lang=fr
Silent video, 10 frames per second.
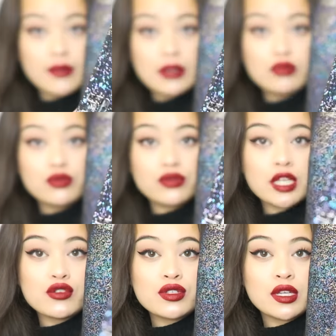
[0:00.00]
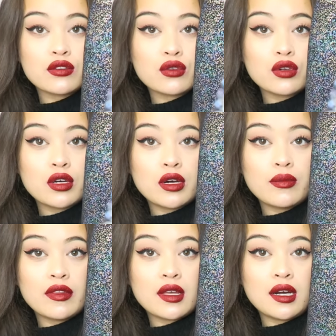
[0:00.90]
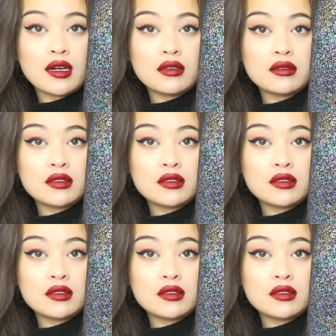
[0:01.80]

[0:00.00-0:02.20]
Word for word: Il n'y a pas de bouton, il y a juste un truc comme ça là.